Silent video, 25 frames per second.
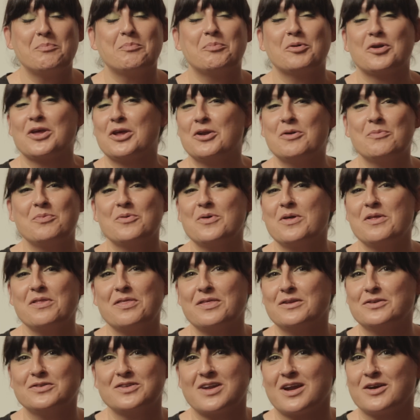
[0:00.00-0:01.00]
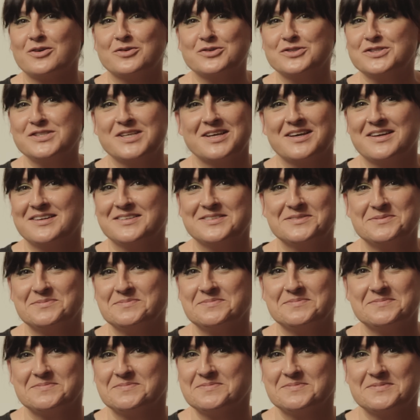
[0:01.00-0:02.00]
Porque no puedo hacer otra cosa
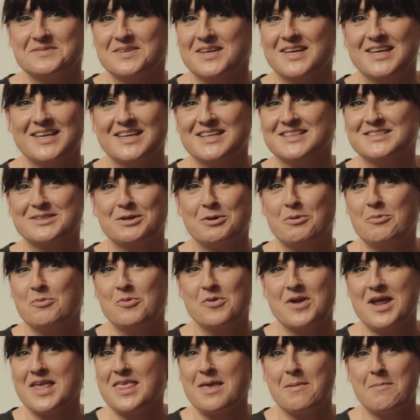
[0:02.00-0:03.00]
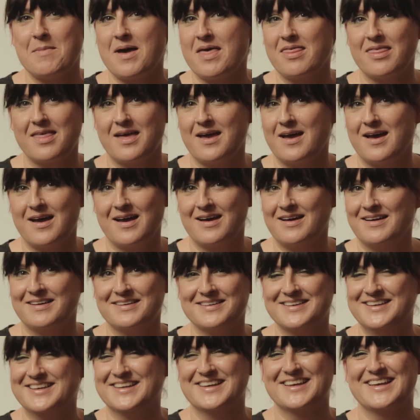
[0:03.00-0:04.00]
es como una
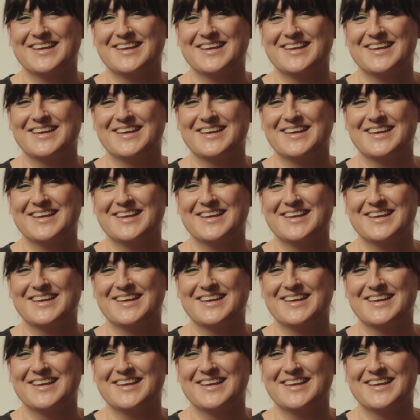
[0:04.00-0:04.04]
llamada,